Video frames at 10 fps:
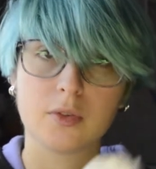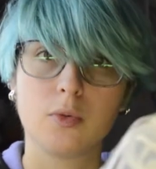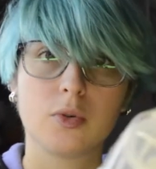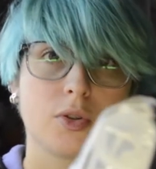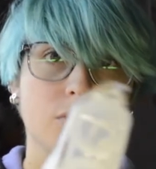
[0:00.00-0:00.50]

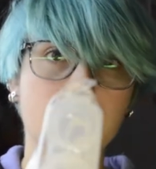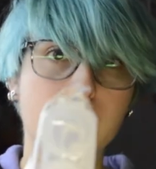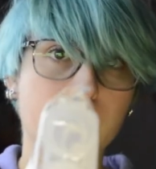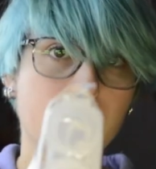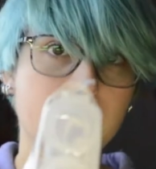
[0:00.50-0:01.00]
Donc,
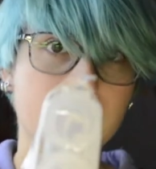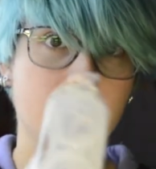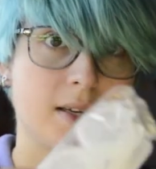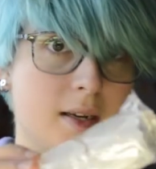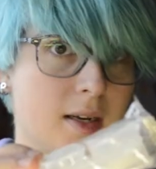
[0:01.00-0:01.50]
pour
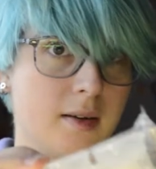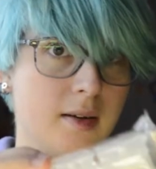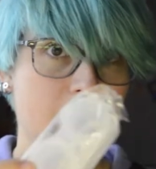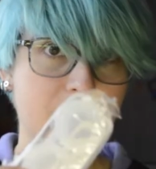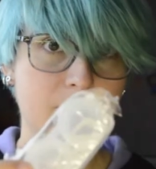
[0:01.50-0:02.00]
commencer,
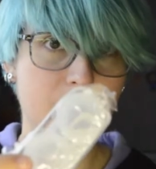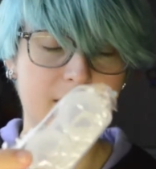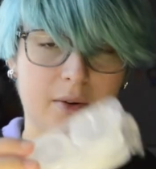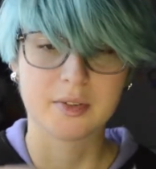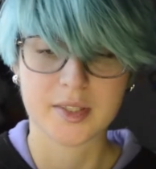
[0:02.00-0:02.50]
la petite
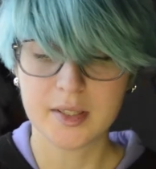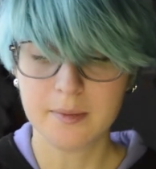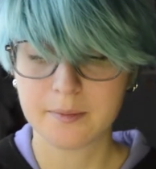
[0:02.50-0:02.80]
boîte à lentilles.